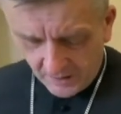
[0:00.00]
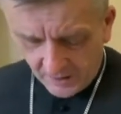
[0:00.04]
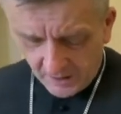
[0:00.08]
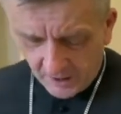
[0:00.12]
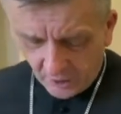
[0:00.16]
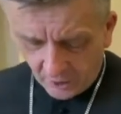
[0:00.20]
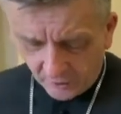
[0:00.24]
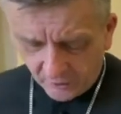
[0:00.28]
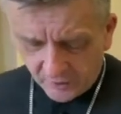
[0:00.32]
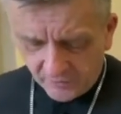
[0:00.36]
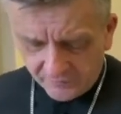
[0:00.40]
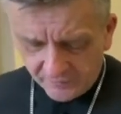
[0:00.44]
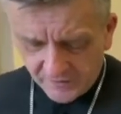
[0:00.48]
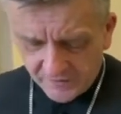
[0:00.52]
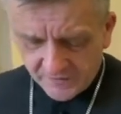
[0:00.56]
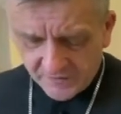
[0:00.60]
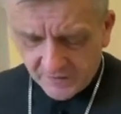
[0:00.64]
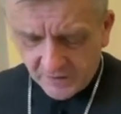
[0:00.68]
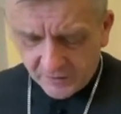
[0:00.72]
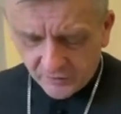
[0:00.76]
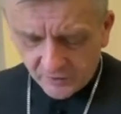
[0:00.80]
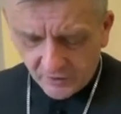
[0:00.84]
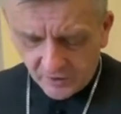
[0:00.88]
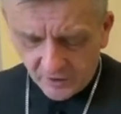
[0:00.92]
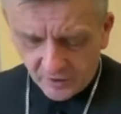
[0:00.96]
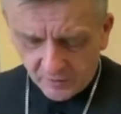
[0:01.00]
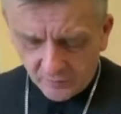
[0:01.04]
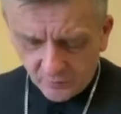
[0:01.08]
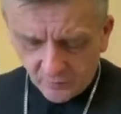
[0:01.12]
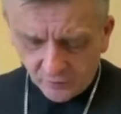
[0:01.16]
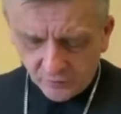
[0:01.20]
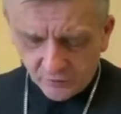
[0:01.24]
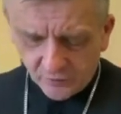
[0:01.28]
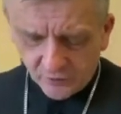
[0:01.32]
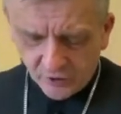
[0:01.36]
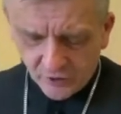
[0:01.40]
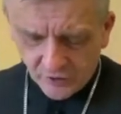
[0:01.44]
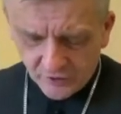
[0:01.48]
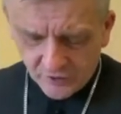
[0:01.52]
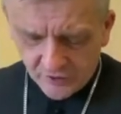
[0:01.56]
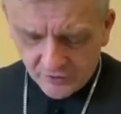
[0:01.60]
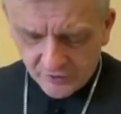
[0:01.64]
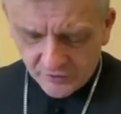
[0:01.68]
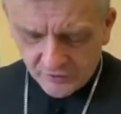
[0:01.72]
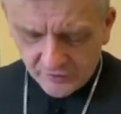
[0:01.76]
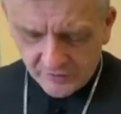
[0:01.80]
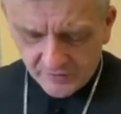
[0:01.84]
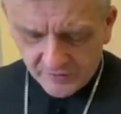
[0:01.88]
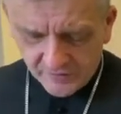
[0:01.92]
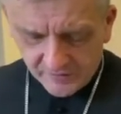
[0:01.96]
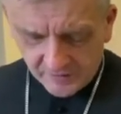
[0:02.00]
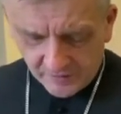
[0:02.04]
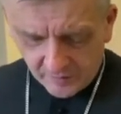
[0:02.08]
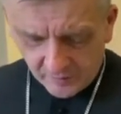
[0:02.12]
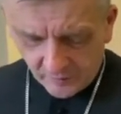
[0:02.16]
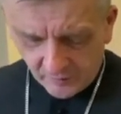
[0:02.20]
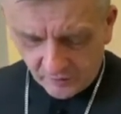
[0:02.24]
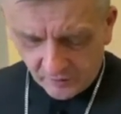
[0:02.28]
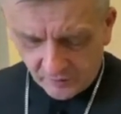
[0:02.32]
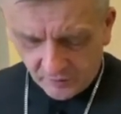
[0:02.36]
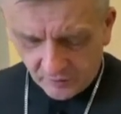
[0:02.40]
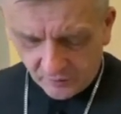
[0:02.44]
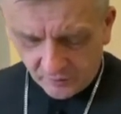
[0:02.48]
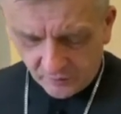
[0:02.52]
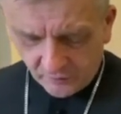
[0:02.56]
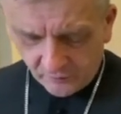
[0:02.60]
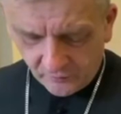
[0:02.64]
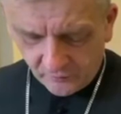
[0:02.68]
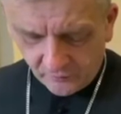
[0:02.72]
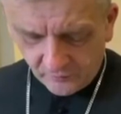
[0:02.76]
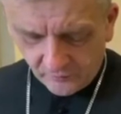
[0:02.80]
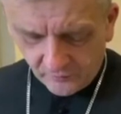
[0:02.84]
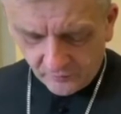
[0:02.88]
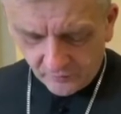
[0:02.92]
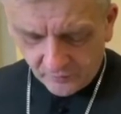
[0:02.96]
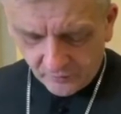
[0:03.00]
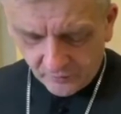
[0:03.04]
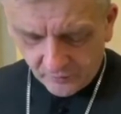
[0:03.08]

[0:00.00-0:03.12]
A oni wyznaczyli mu trzydzieści srebrników.